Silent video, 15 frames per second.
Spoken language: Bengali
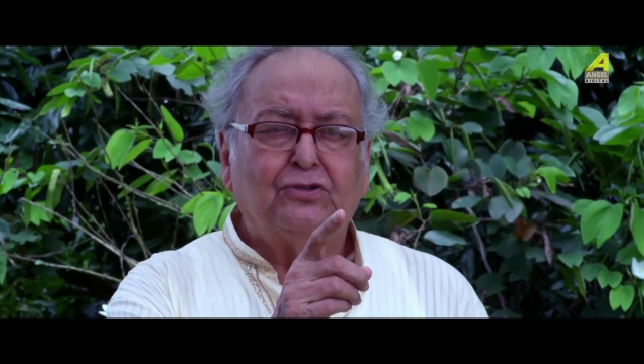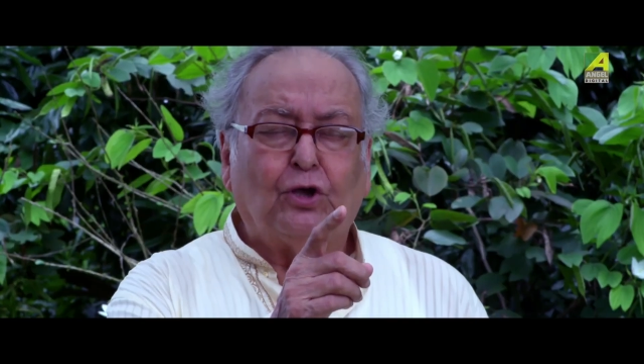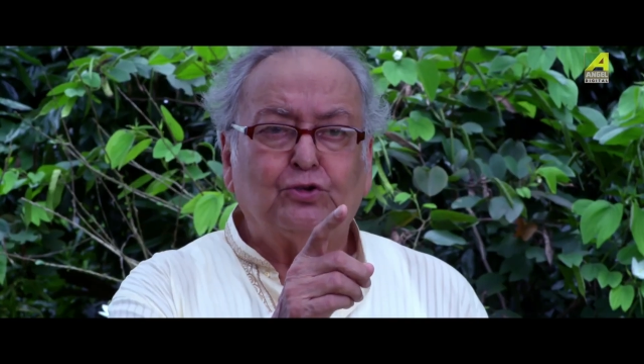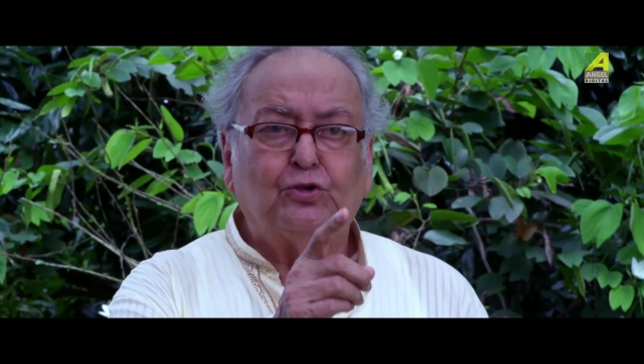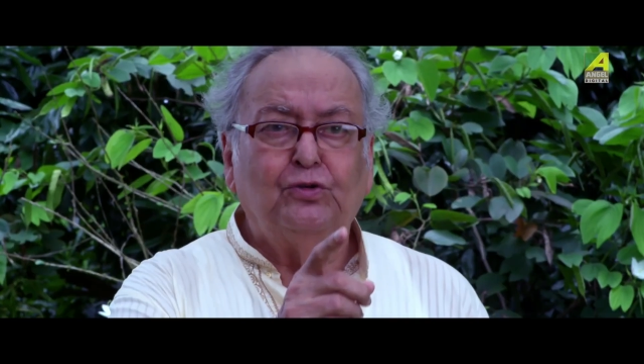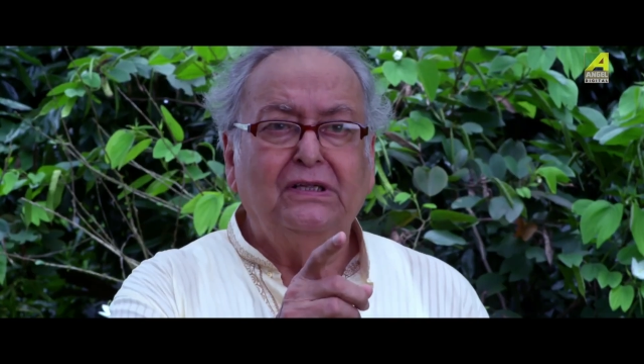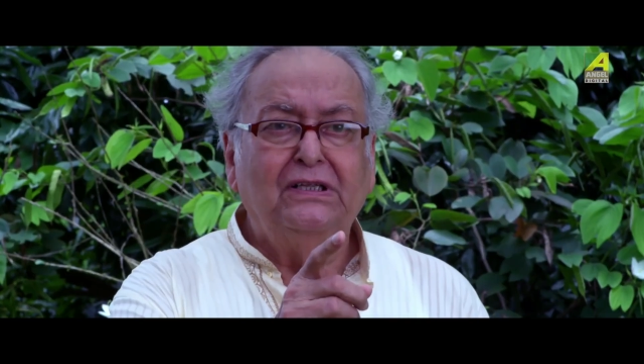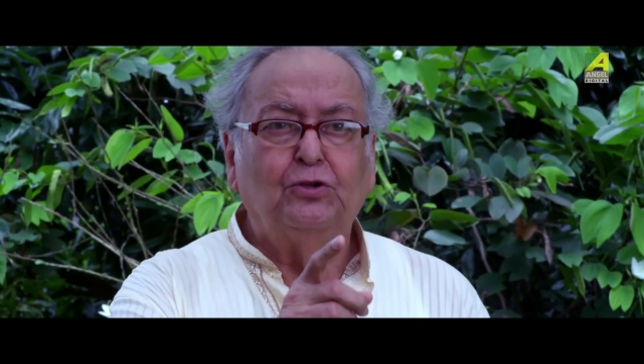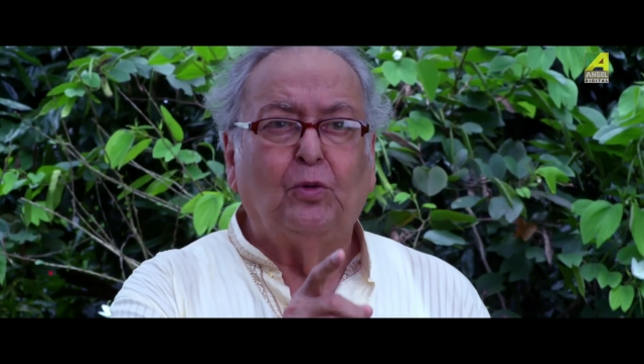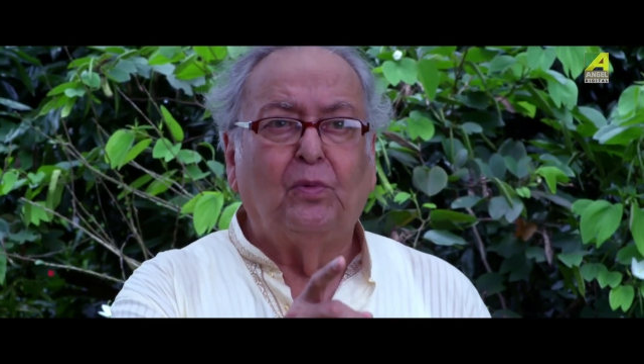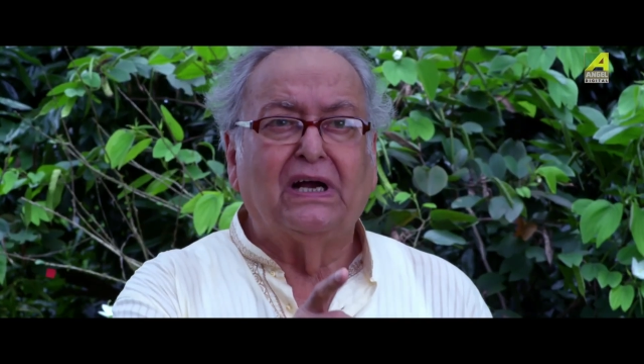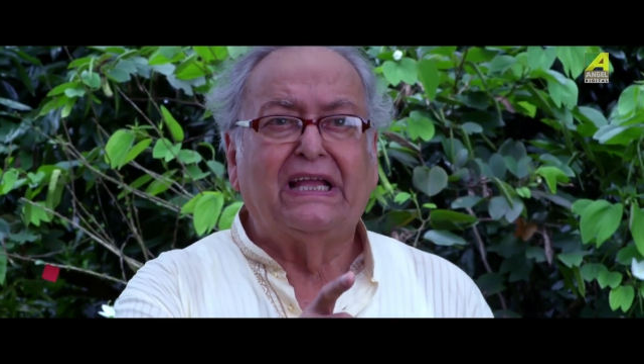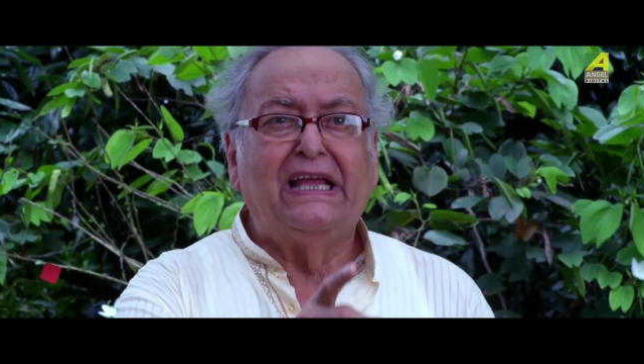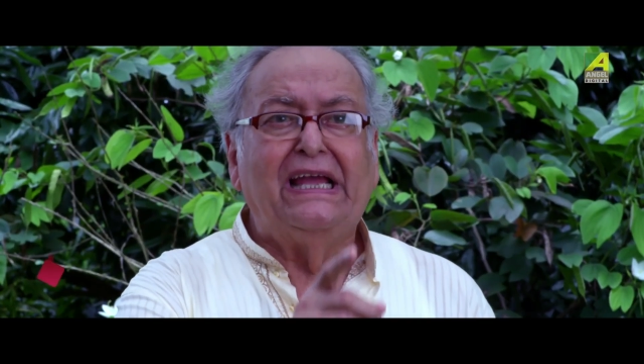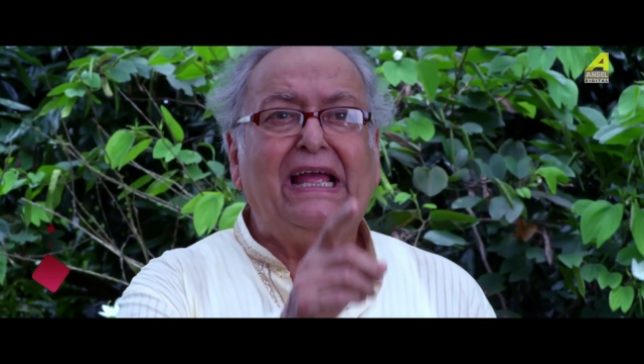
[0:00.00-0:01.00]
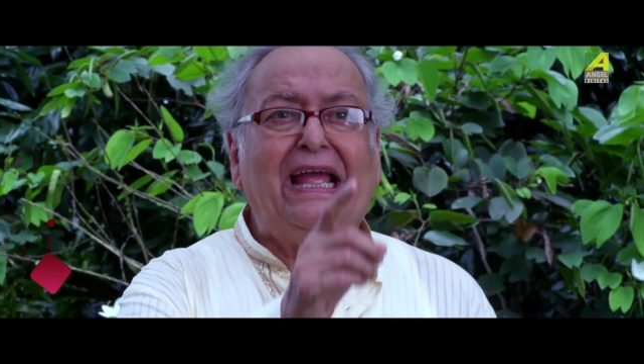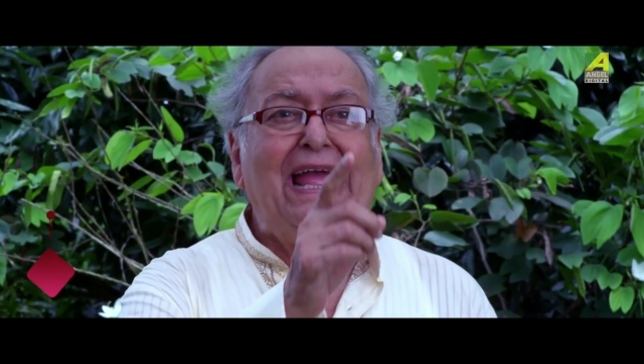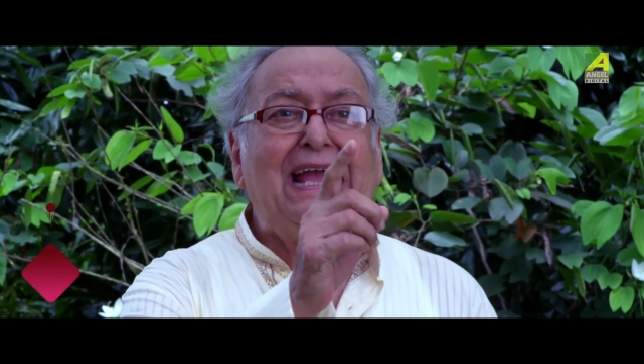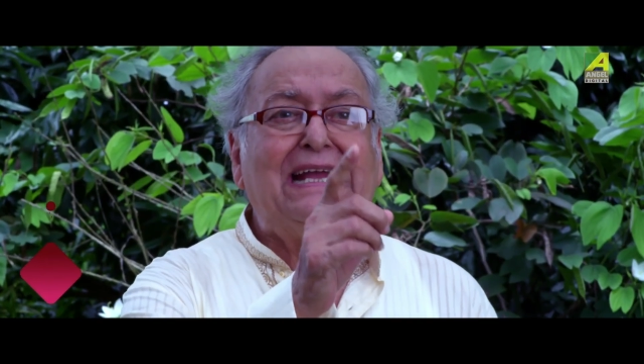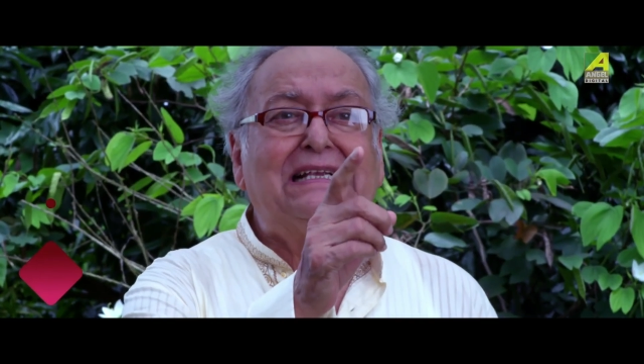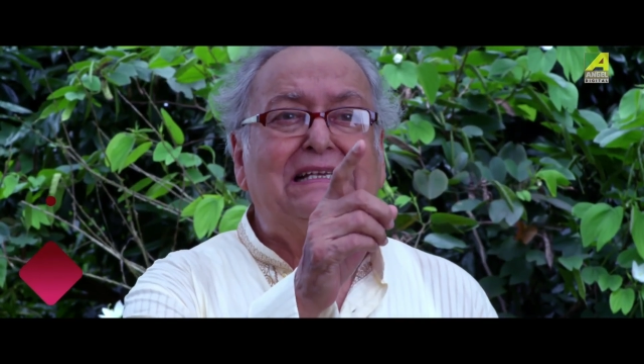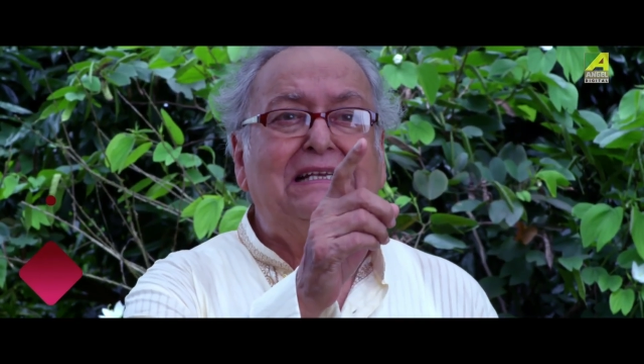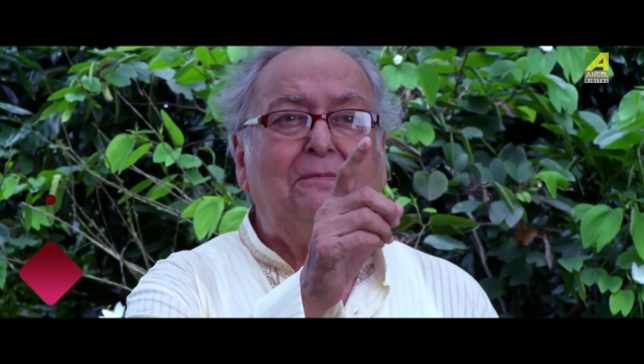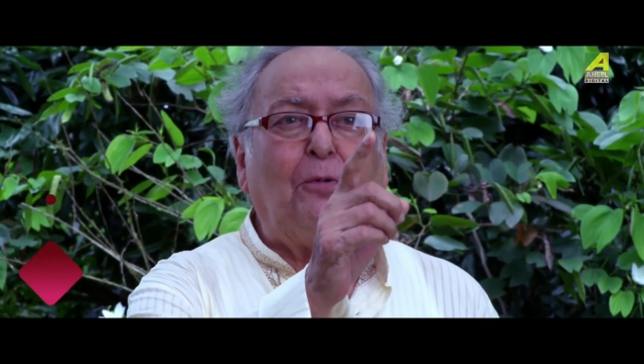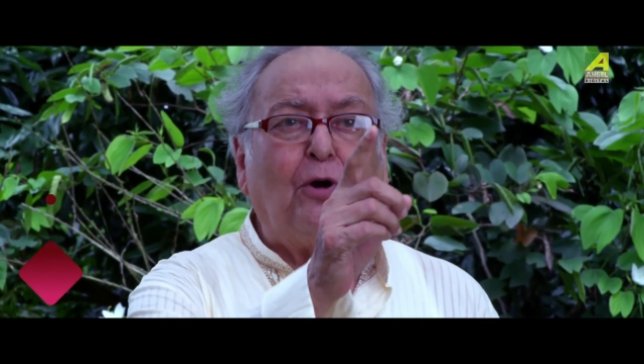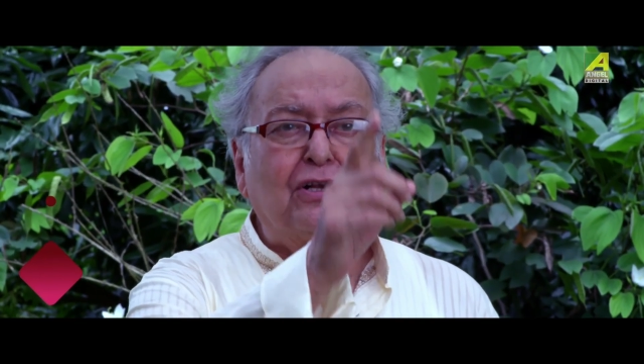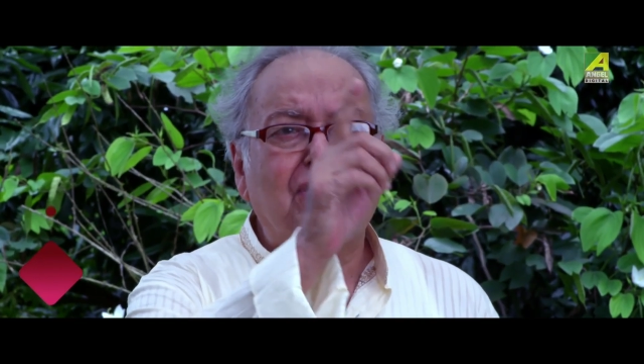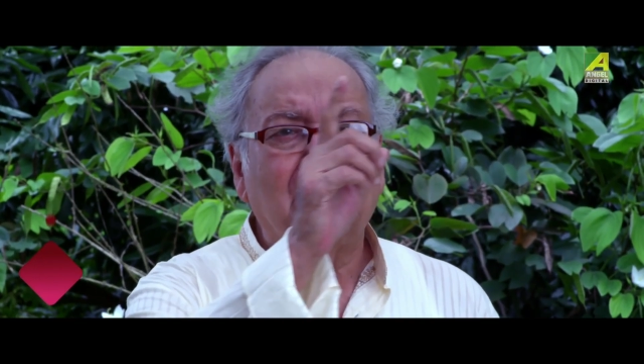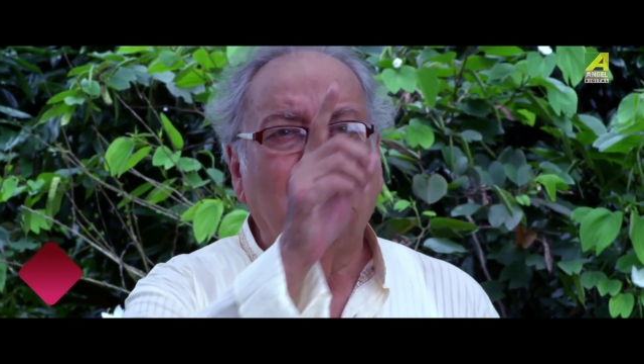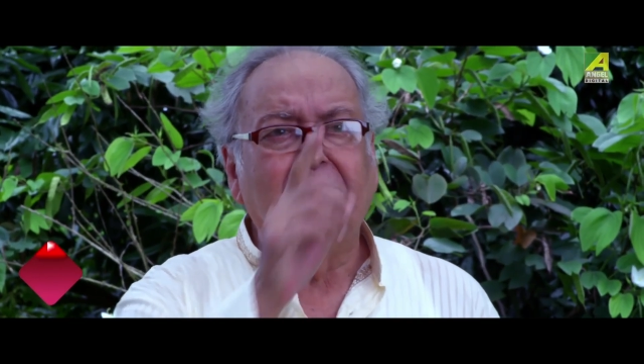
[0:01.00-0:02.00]
ততদিন আমি তোমাকে একটি
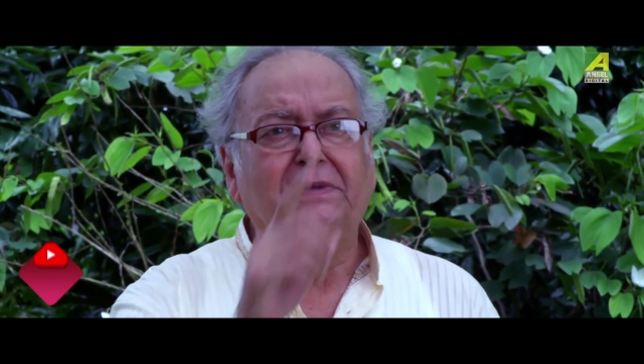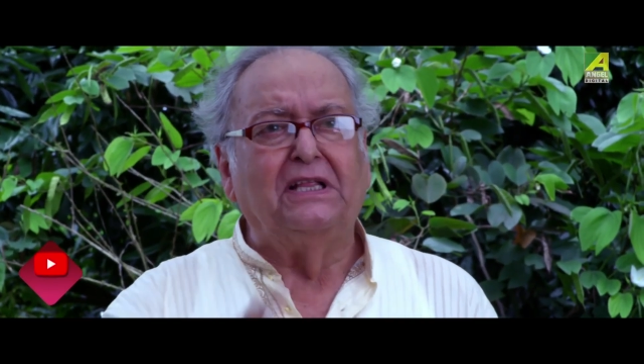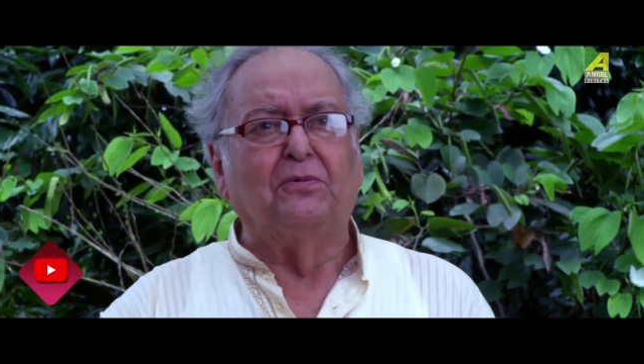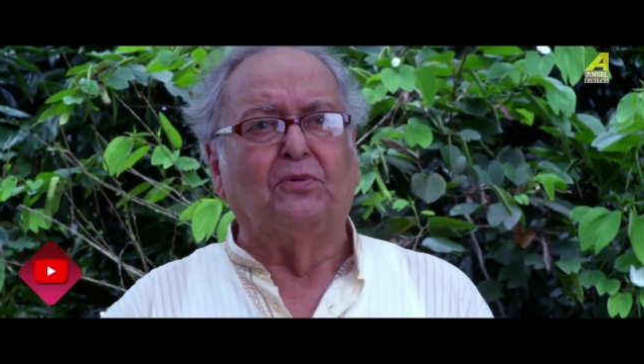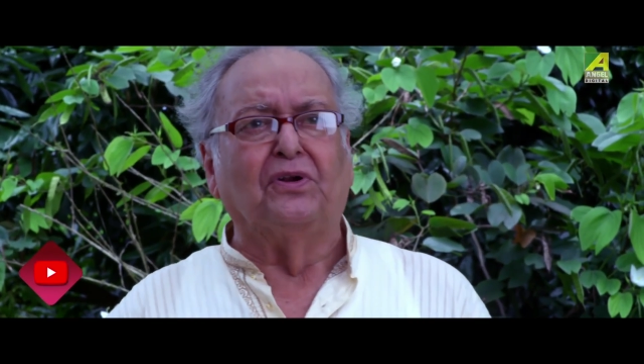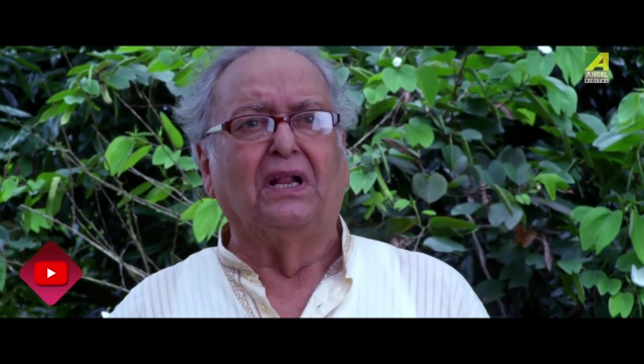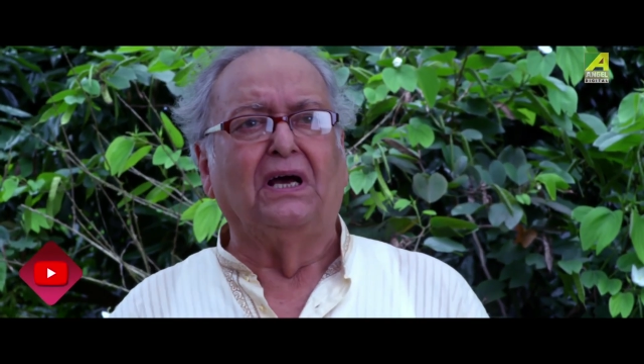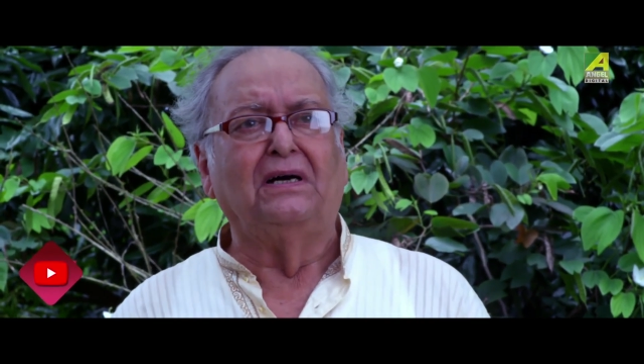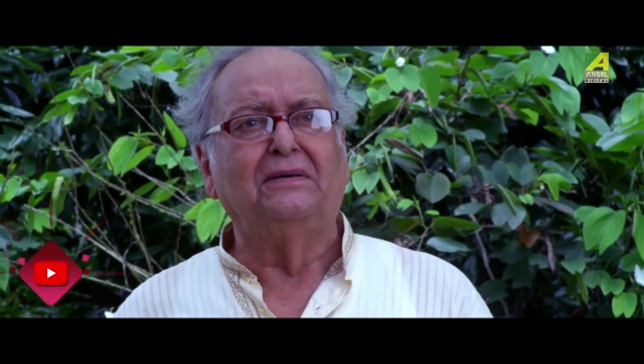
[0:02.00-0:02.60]
পয়সাও দেব না